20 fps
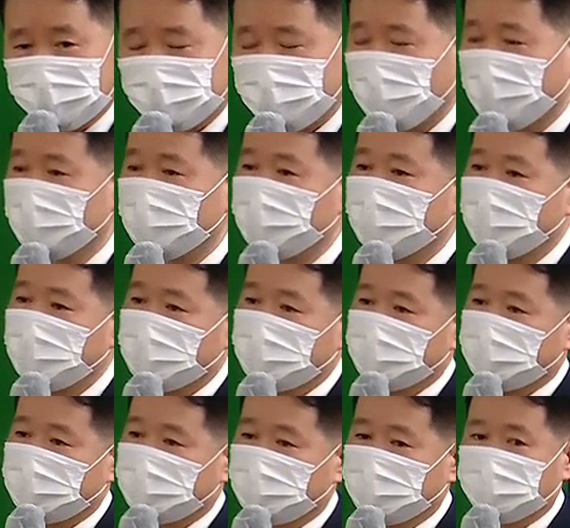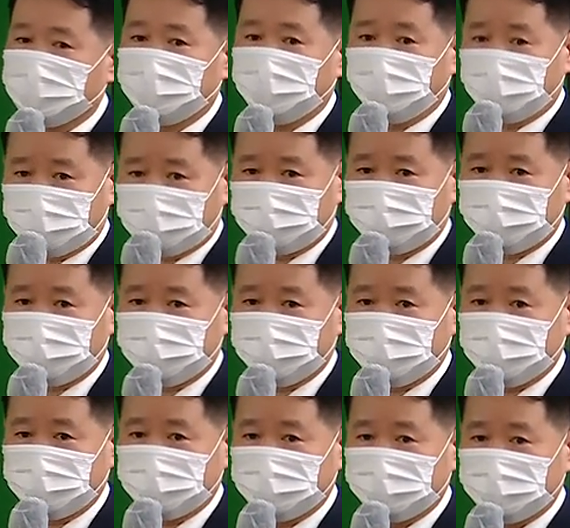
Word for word: 공부하기가 상당히 어렵습니다.